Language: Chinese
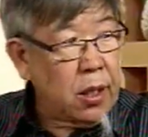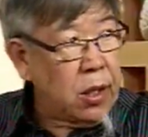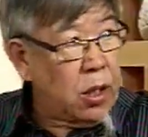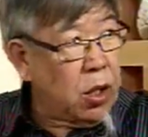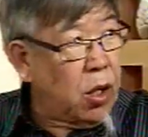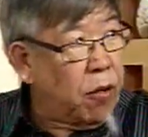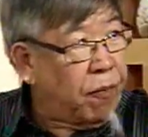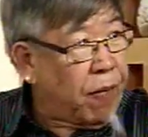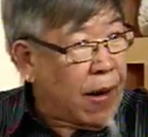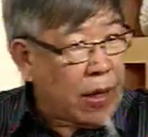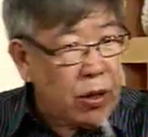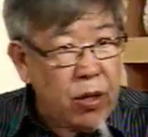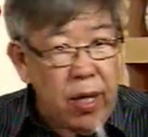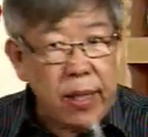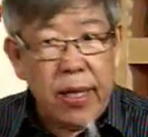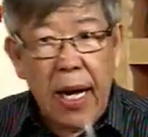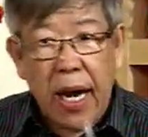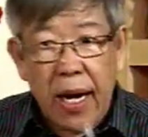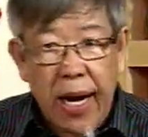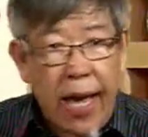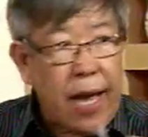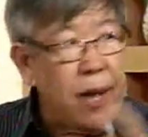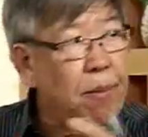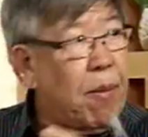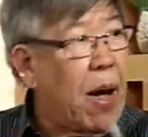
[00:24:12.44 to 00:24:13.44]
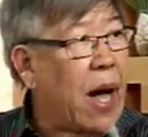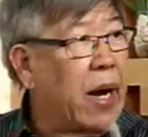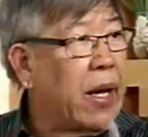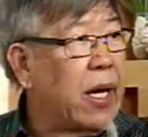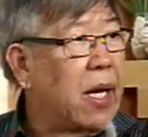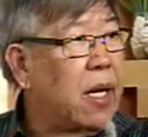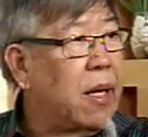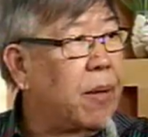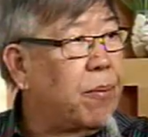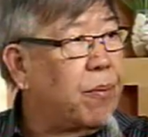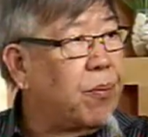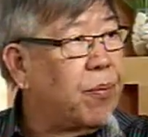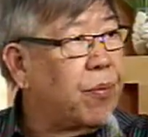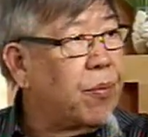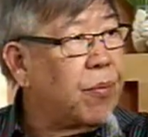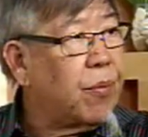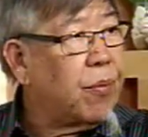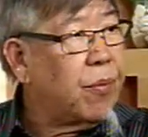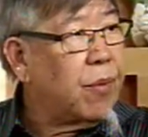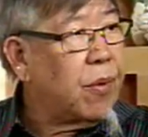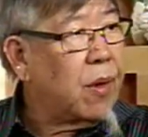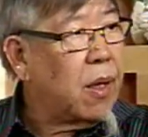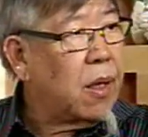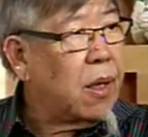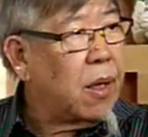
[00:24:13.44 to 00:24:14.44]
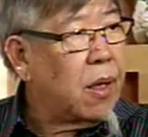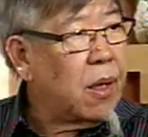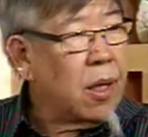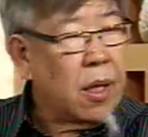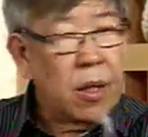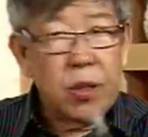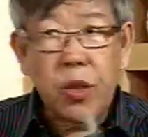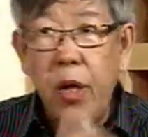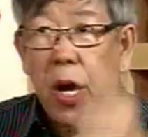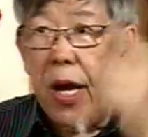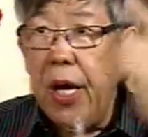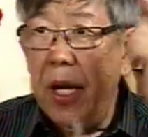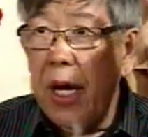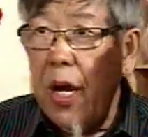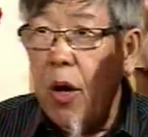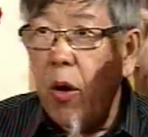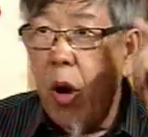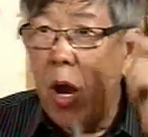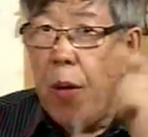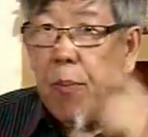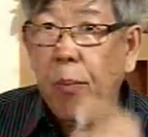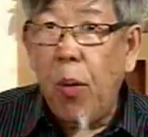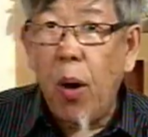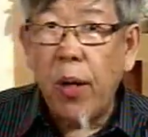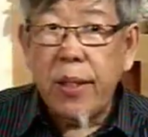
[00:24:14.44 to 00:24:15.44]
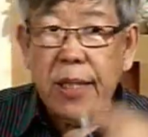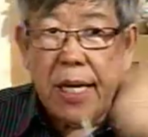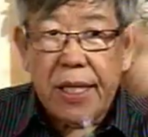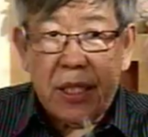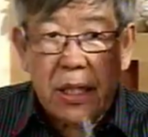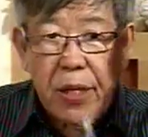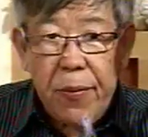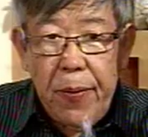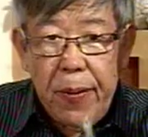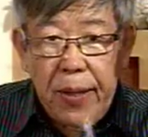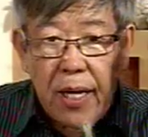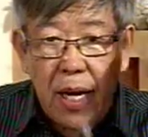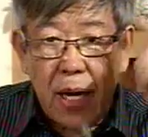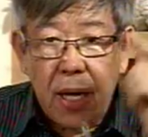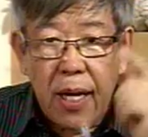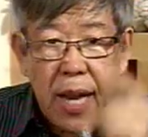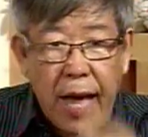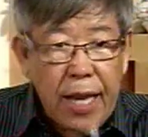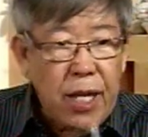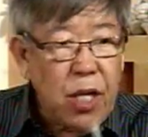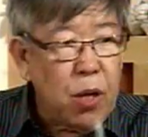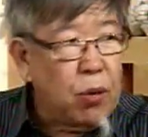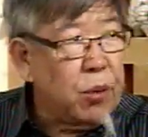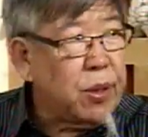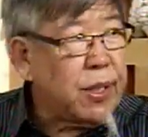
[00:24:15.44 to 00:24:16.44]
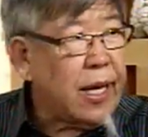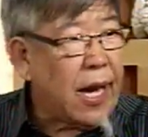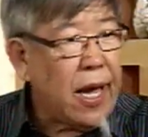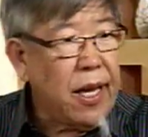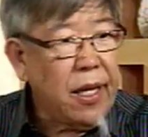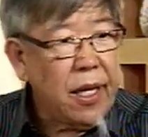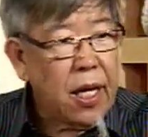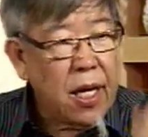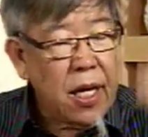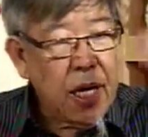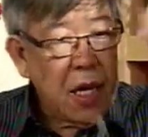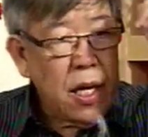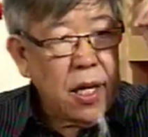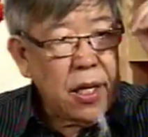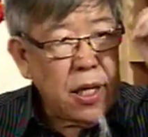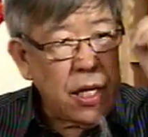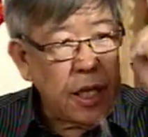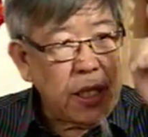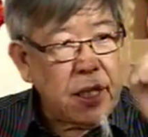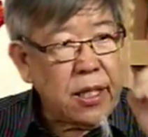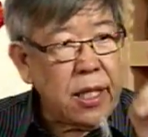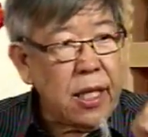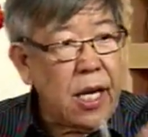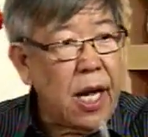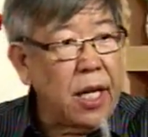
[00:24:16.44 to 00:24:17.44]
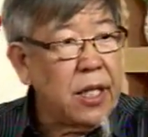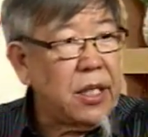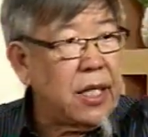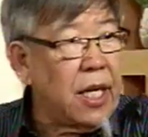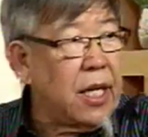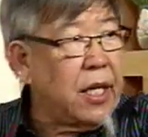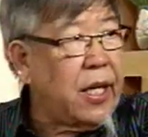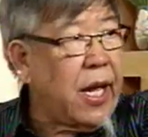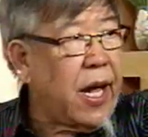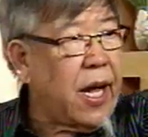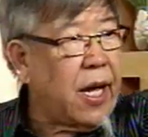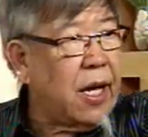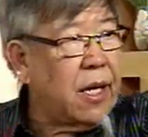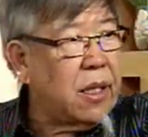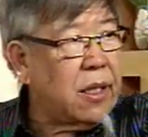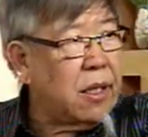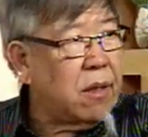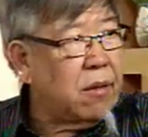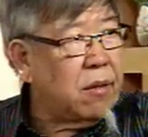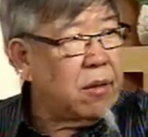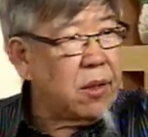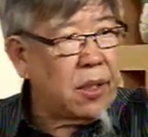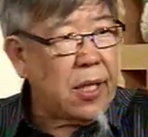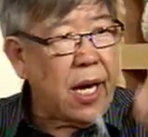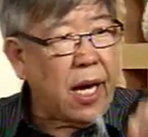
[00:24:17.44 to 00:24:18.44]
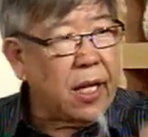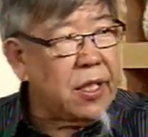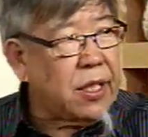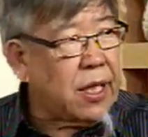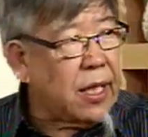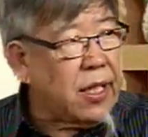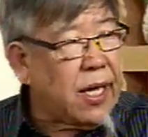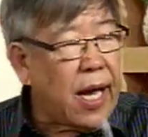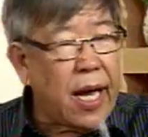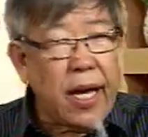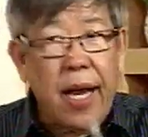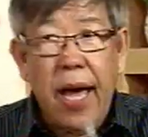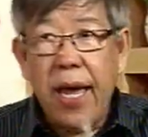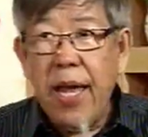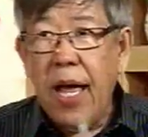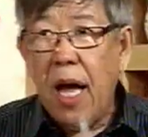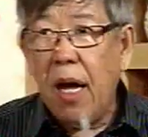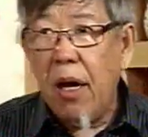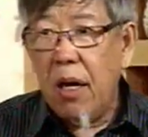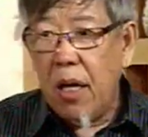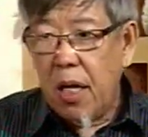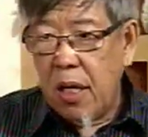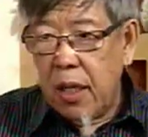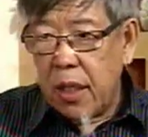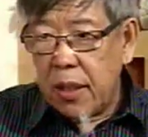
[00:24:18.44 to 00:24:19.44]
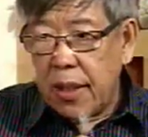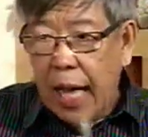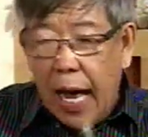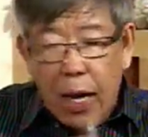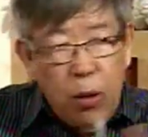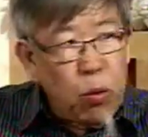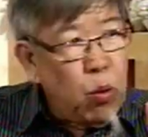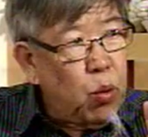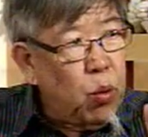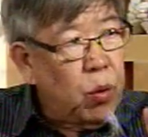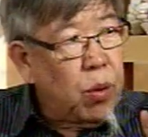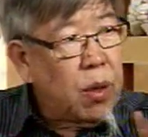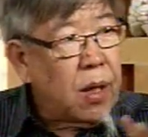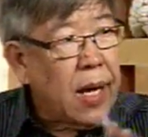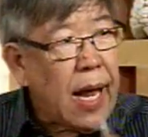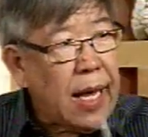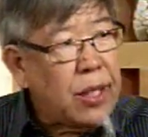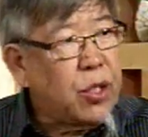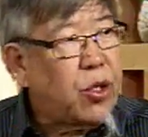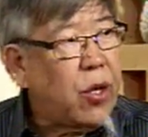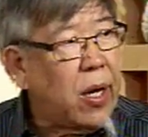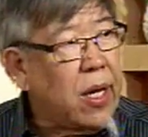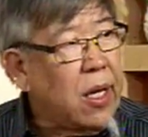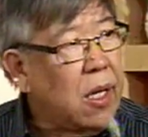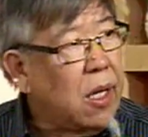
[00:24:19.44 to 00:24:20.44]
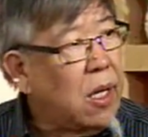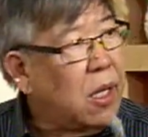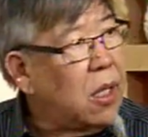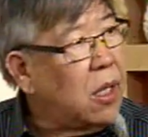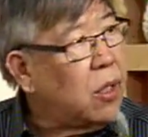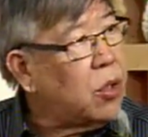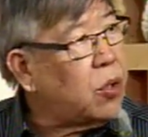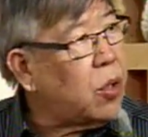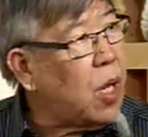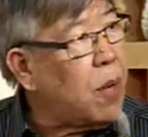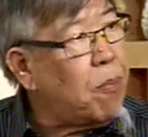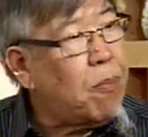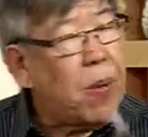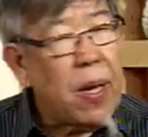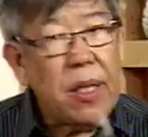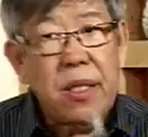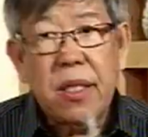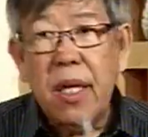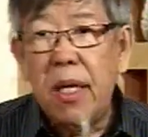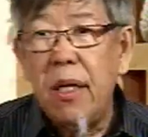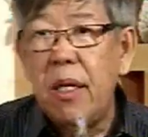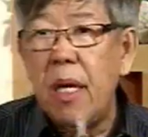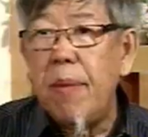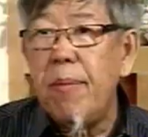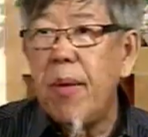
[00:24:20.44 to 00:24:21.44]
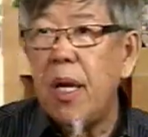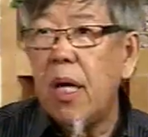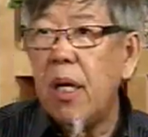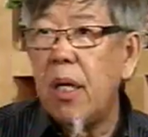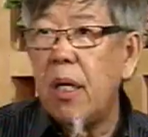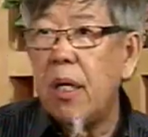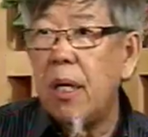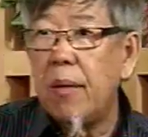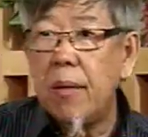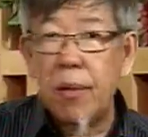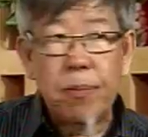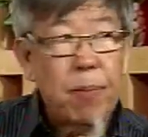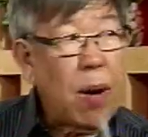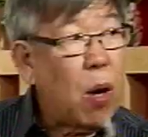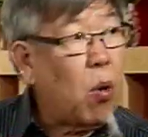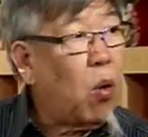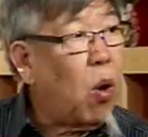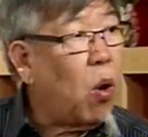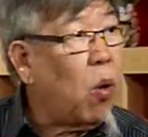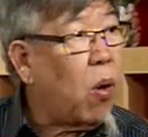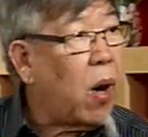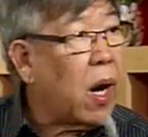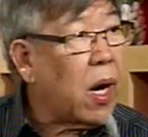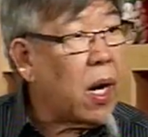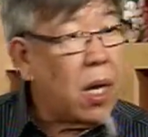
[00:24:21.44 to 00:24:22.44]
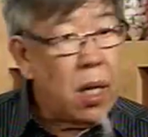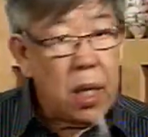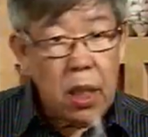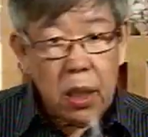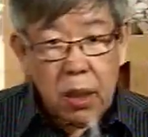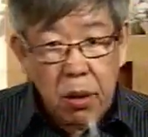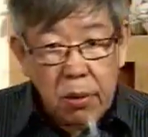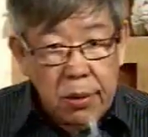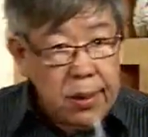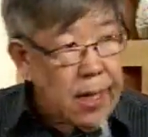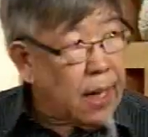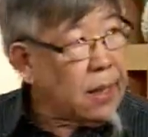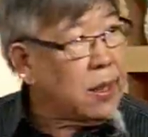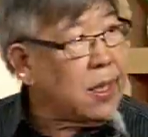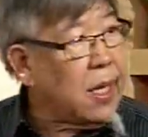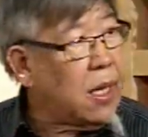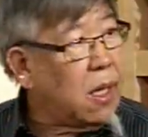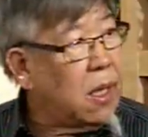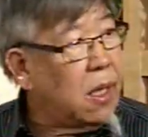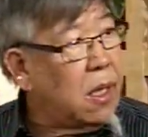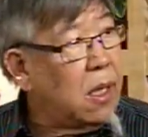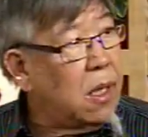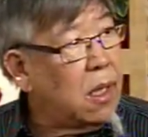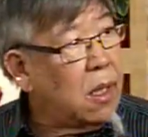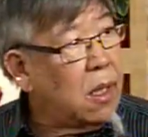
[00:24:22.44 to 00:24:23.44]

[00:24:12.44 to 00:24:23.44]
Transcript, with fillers: 有反对党来骂你，所以你会破产是因为你滥用钱，你就像今天这样今天那样贪污滥权，所以变成人民包括华人都相信。